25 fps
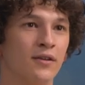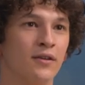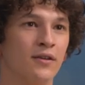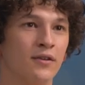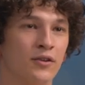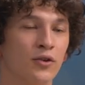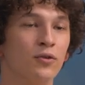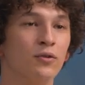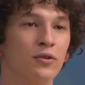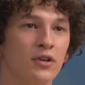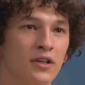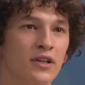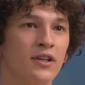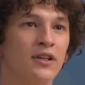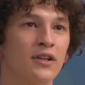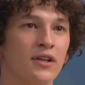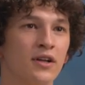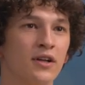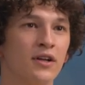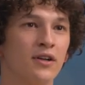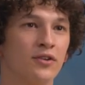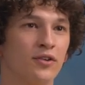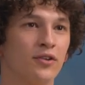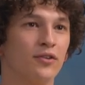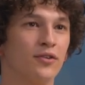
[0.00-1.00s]
Julii,
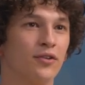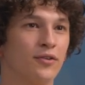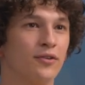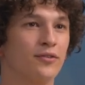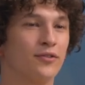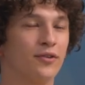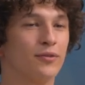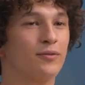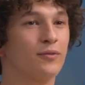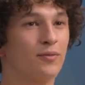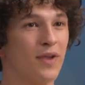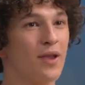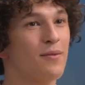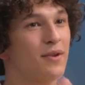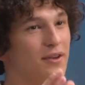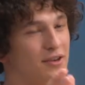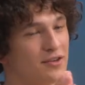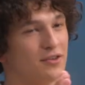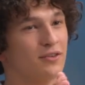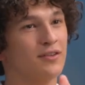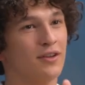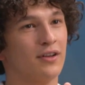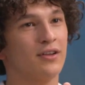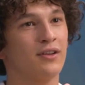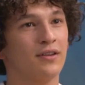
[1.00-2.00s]
to, to, to miałem
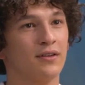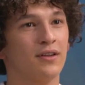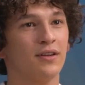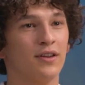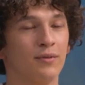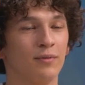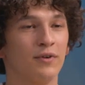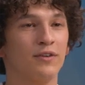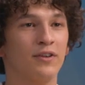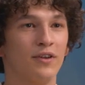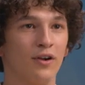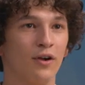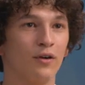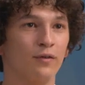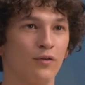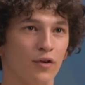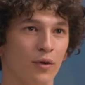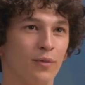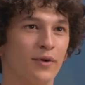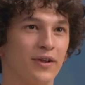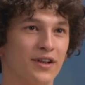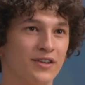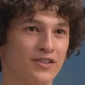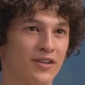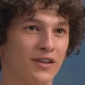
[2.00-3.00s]
jakieś na, na, temat niego
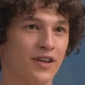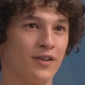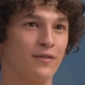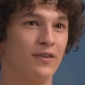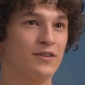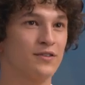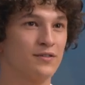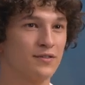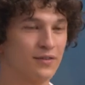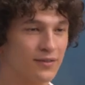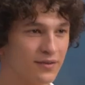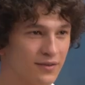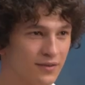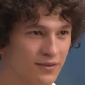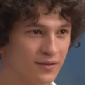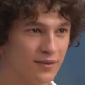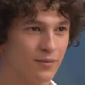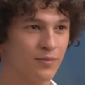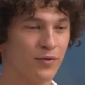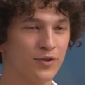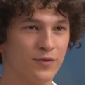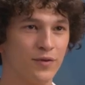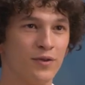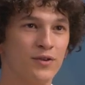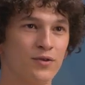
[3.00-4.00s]
wyobrażenie, więc y,
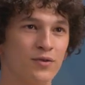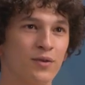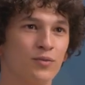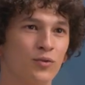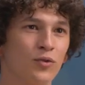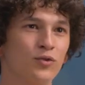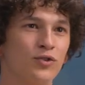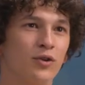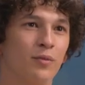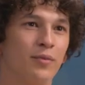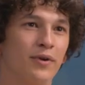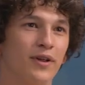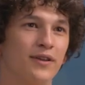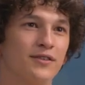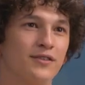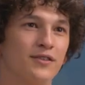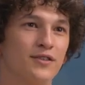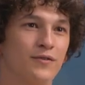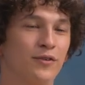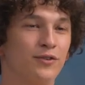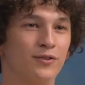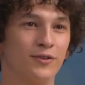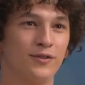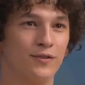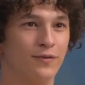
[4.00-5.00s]
poświęciłem dużo pracy
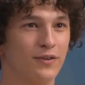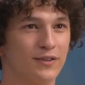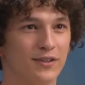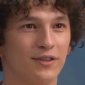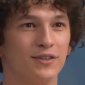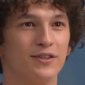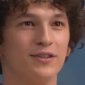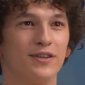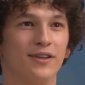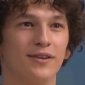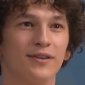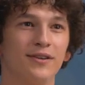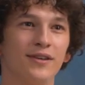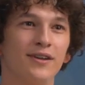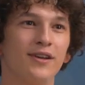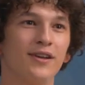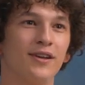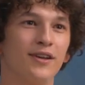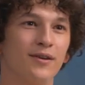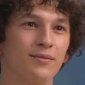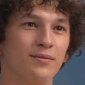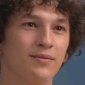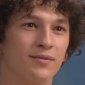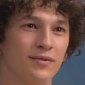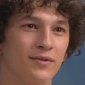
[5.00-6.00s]
ćwicząc fizycznie,
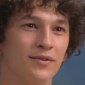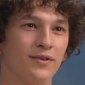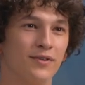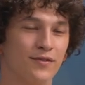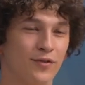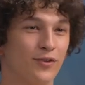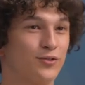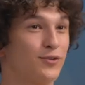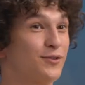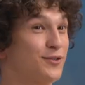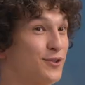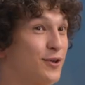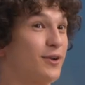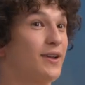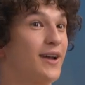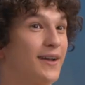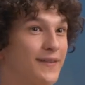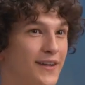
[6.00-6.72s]
y, tworząc rolę